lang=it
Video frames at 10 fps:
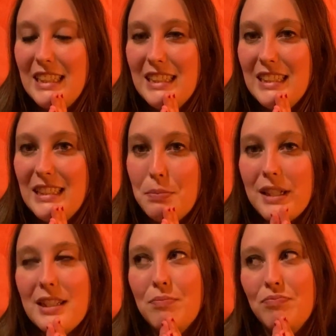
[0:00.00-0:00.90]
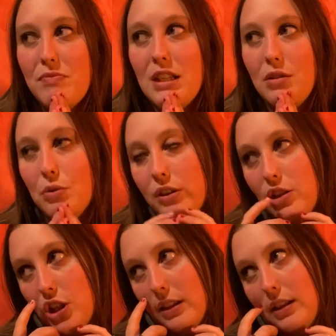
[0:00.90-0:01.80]
Eh, perché sento molta
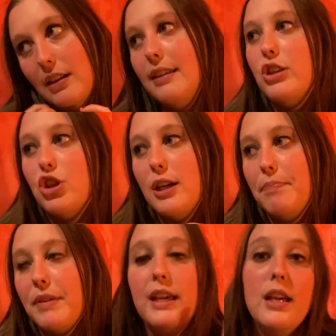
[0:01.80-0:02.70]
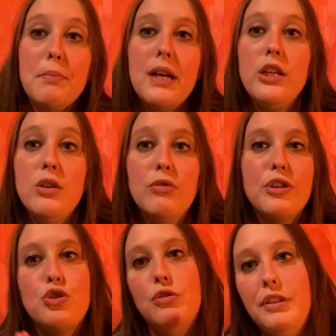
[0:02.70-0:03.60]
gente che dice eh ma io
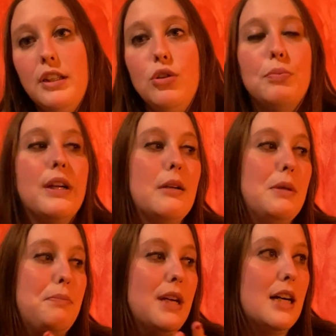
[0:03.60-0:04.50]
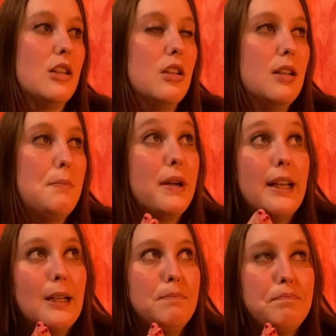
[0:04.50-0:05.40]
faccio video perché mi, pia eh,
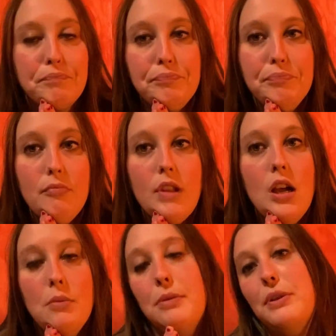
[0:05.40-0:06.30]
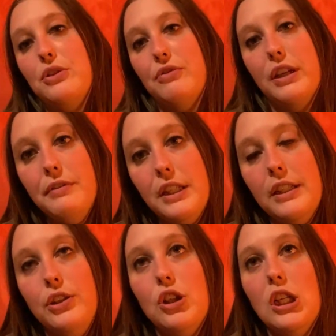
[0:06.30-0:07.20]
perché mi piace fare
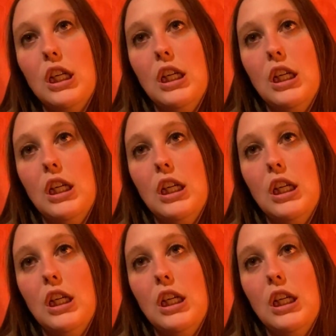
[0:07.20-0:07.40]
video